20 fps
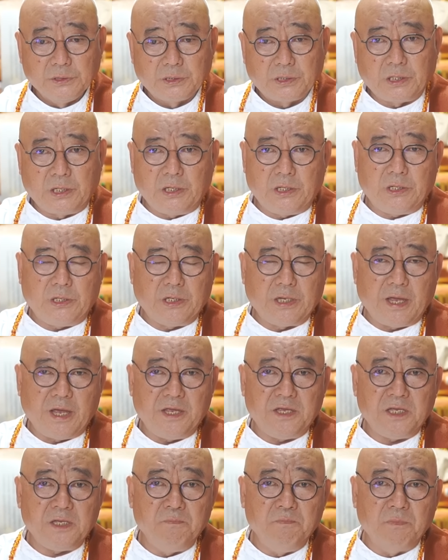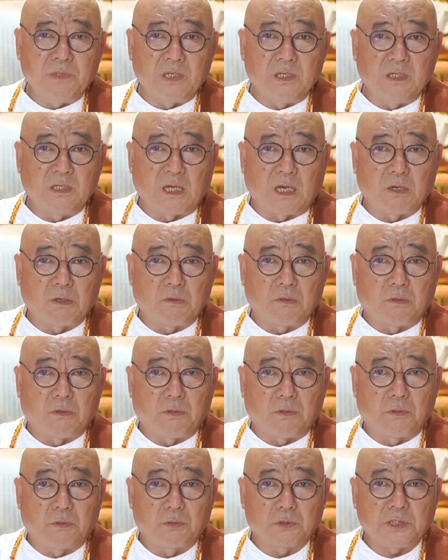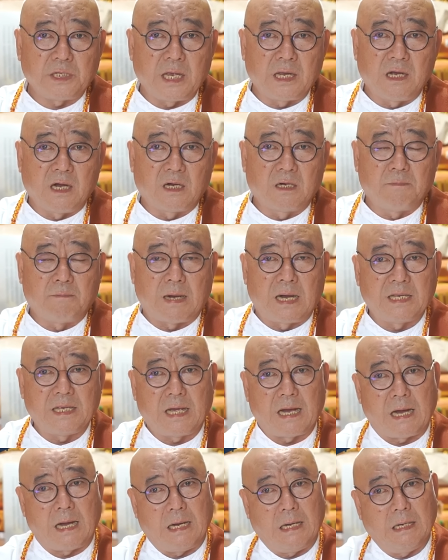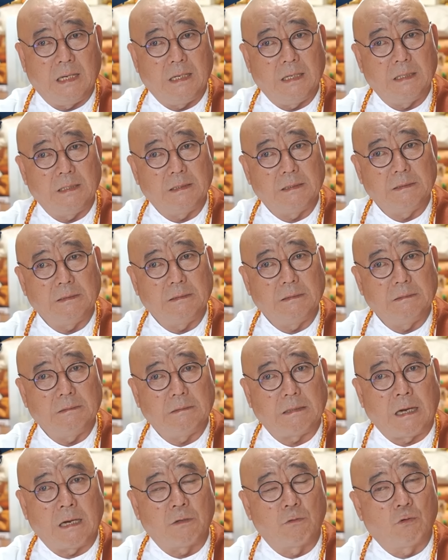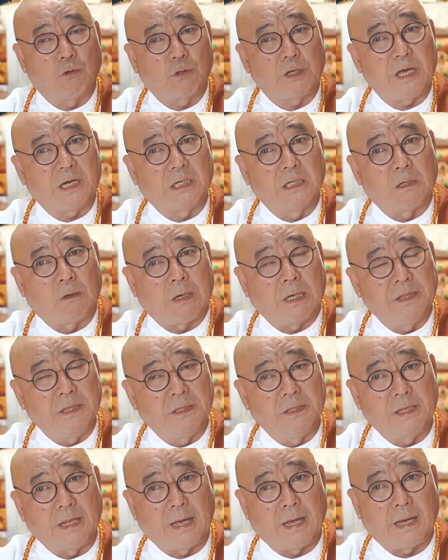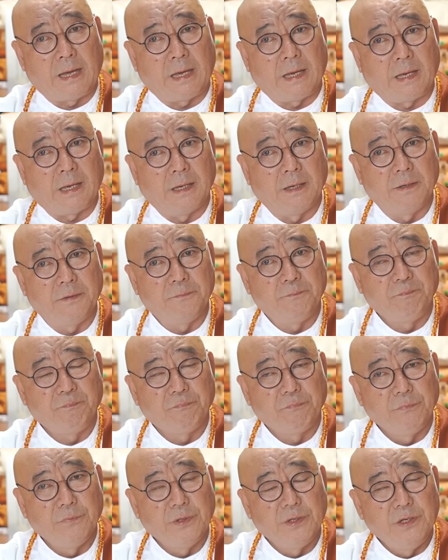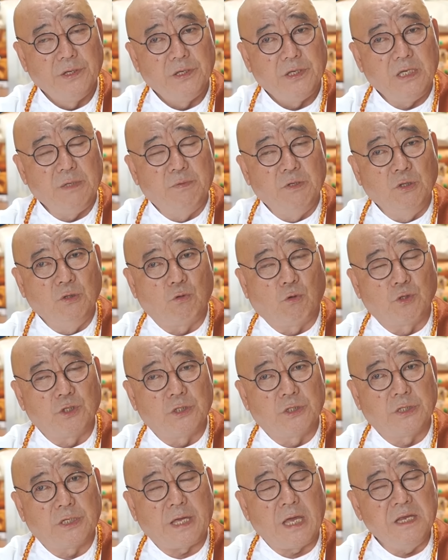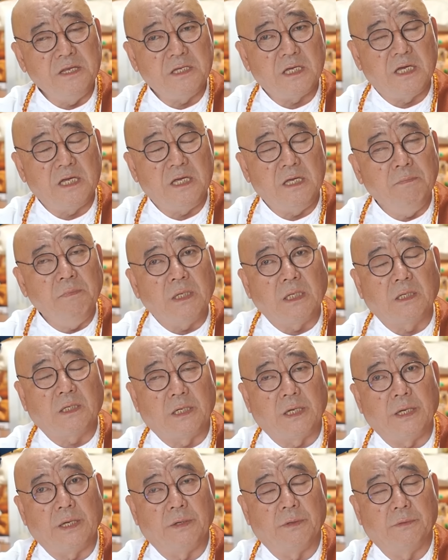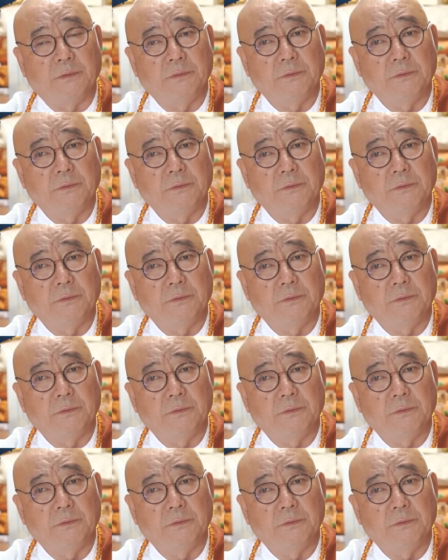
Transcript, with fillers: 크게 힘들다고 생각은 많이 아, 안 하고 겪어 나왔는데 이번 도전은 굉장히 힘들 거예요.